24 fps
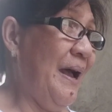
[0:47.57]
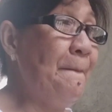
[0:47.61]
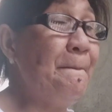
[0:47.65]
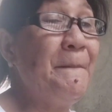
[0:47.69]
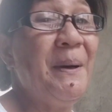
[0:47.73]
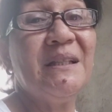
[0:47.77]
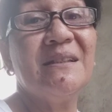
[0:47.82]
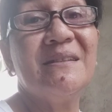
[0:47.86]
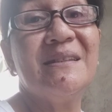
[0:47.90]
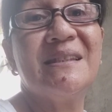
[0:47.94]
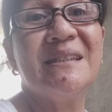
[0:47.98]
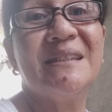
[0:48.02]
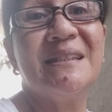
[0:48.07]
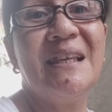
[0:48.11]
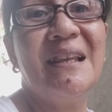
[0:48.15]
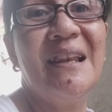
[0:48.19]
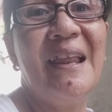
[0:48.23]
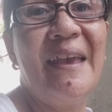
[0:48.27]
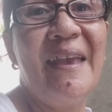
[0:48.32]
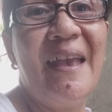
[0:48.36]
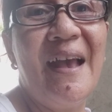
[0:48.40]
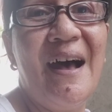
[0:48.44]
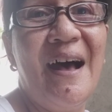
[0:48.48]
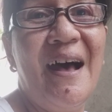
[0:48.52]
dapat
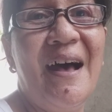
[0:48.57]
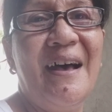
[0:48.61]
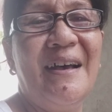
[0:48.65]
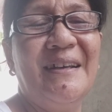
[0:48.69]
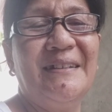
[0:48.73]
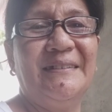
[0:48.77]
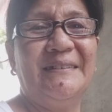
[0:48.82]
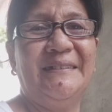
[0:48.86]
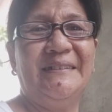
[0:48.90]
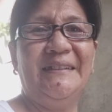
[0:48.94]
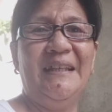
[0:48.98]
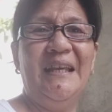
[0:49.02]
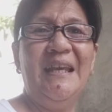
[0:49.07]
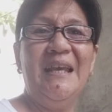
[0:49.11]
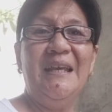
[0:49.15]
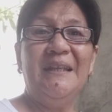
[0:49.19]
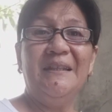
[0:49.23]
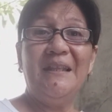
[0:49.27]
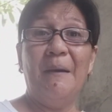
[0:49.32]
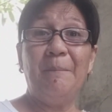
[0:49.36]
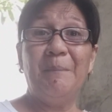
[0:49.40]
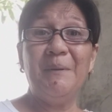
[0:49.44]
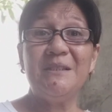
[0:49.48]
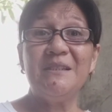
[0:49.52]
sila yan.
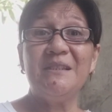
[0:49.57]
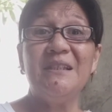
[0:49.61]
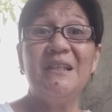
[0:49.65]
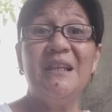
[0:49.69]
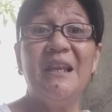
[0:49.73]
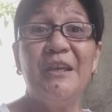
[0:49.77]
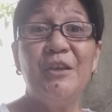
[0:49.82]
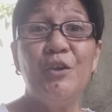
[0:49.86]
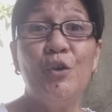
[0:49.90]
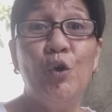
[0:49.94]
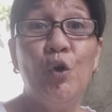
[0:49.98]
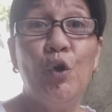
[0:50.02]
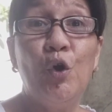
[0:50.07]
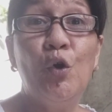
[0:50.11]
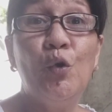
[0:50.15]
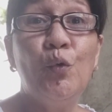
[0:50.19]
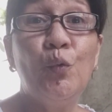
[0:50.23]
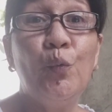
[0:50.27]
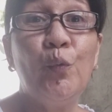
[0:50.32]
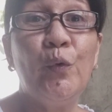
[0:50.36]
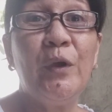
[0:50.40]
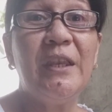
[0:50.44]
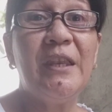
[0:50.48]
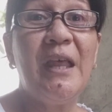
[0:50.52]
Dapat sila
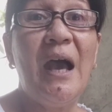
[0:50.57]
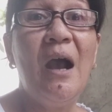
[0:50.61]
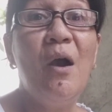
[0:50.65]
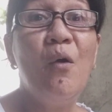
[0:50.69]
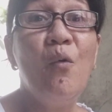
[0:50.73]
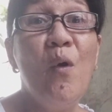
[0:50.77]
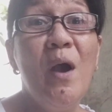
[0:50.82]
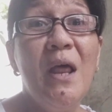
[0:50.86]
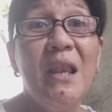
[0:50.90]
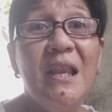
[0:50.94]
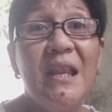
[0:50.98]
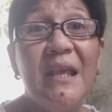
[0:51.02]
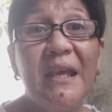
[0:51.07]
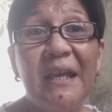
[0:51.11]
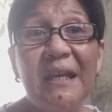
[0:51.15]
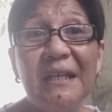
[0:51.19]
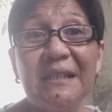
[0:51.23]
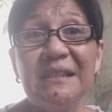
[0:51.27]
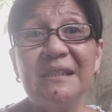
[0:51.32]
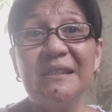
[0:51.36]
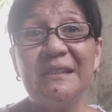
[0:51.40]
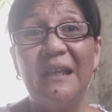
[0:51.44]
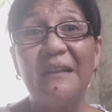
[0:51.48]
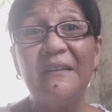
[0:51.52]
yung
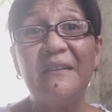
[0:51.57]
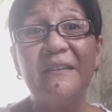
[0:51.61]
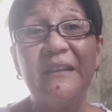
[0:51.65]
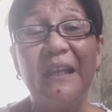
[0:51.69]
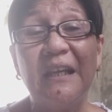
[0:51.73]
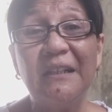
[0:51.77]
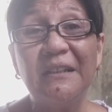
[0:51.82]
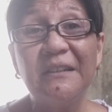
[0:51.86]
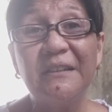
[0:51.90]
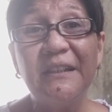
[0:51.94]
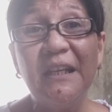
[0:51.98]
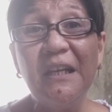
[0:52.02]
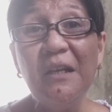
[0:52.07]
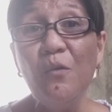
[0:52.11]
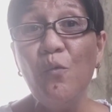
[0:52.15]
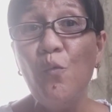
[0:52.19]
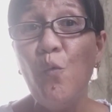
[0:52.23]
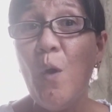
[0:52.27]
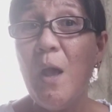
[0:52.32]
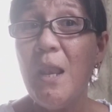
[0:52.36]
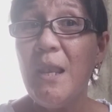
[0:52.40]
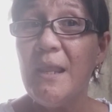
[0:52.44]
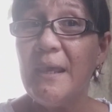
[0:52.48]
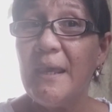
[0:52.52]
winawalis ng tingting
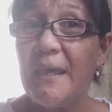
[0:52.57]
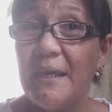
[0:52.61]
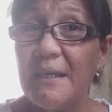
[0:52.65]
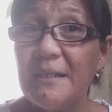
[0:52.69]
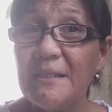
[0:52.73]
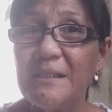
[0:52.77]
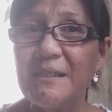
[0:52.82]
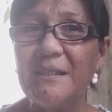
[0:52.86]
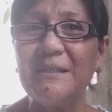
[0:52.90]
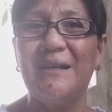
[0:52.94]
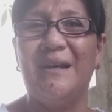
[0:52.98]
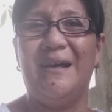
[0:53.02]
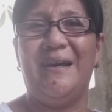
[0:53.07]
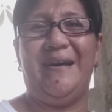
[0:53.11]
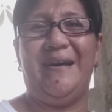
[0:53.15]
walis